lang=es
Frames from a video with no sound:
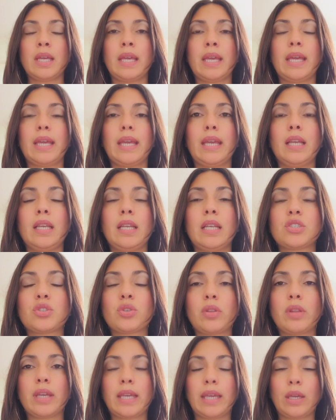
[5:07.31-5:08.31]
El hecho
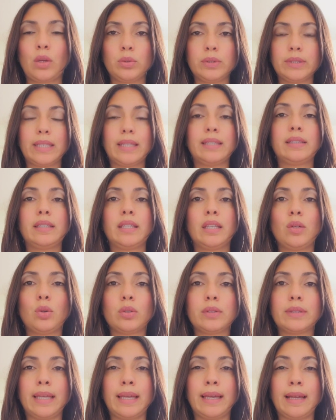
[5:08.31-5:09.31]
de que un testigo
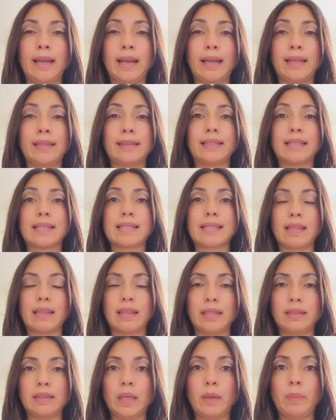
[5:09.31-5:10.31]
tenga
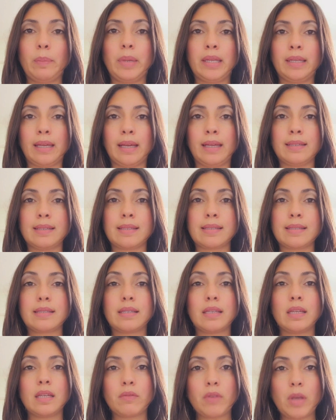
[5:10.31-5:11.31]
antecedentes penales
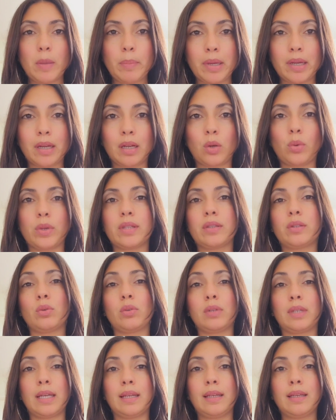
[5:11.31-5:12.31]
sirve para
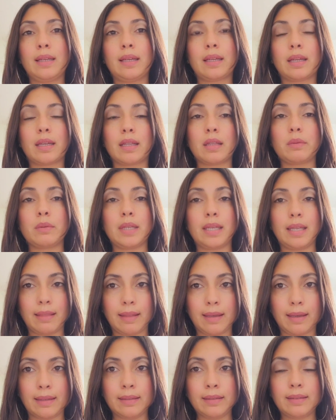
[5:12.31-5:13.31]
cuestionar la
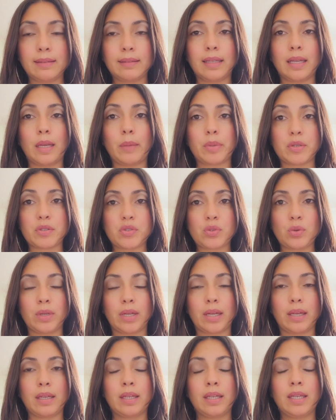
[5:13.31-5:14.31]
credibilidad de la
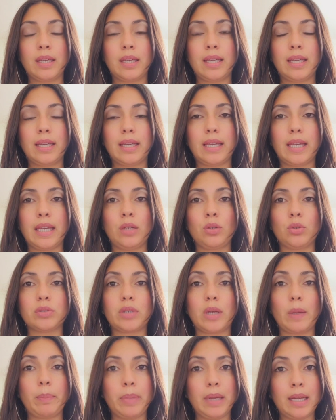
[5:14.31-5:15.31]
persona. En
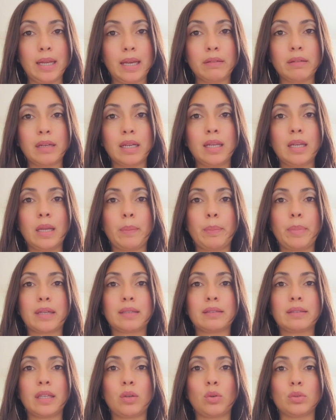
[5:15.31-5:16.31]
otras palabras, la
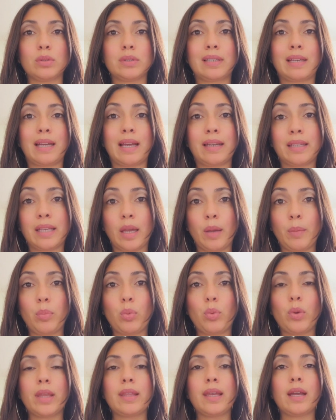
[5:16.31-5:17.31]
parte contraria
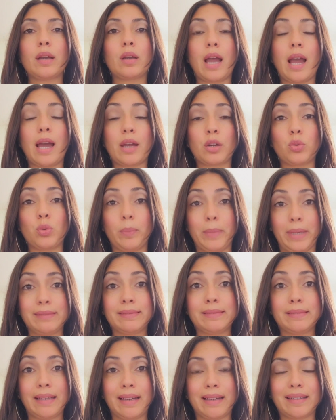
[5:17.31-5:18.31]
puede
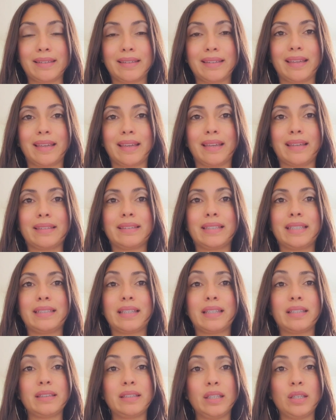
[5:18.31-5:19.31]
argumentar que este
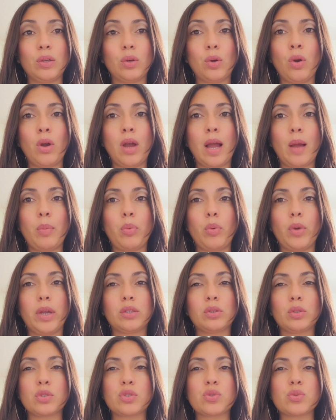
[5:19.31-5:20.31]
testigo ha
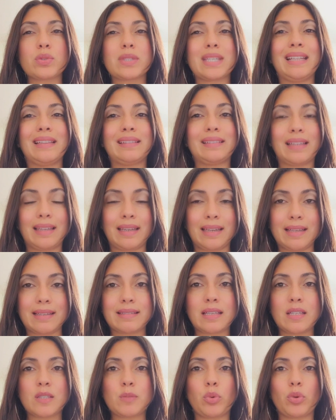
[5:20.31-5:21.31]
puesto sus
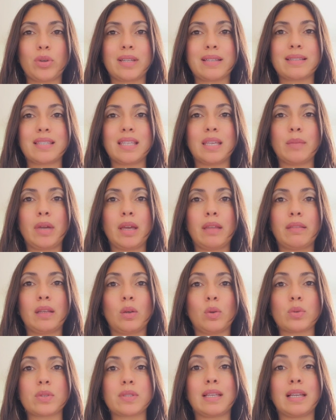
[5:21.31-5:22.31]
intereses por encima de
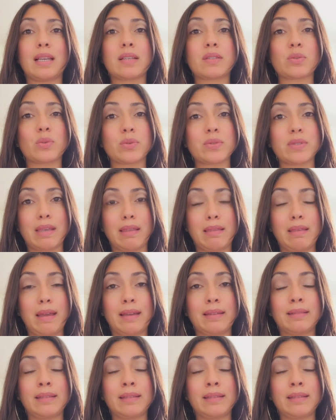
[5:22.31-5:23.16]
los de la sociedad